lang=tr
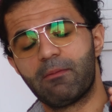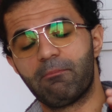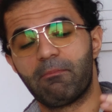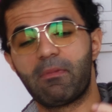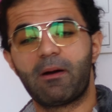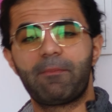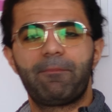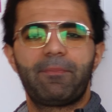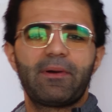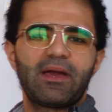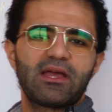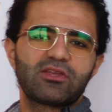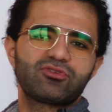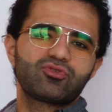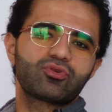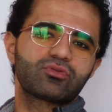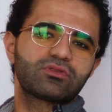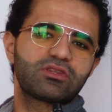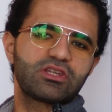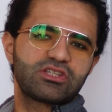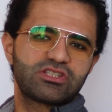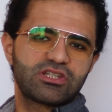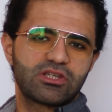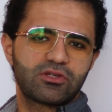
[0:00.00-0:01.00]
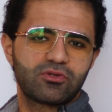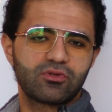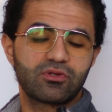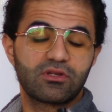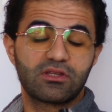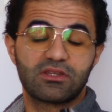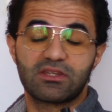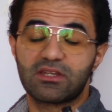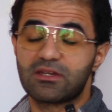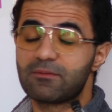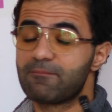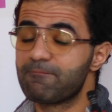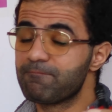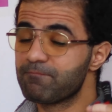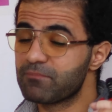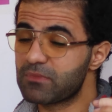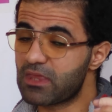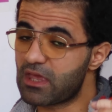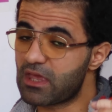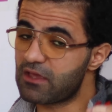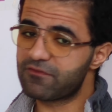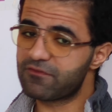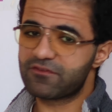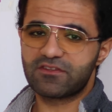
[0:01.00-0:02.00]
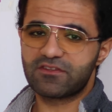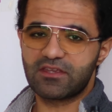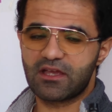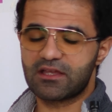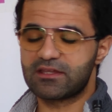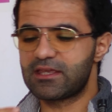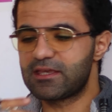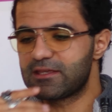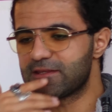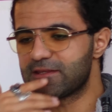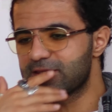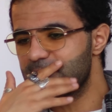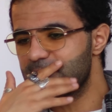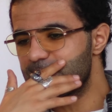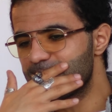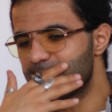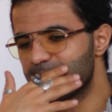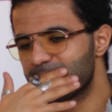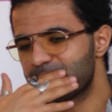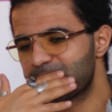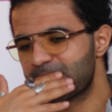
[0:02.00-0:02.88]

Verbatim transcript: Mappa'ya çok teşekkür ederim. Efsaneydi.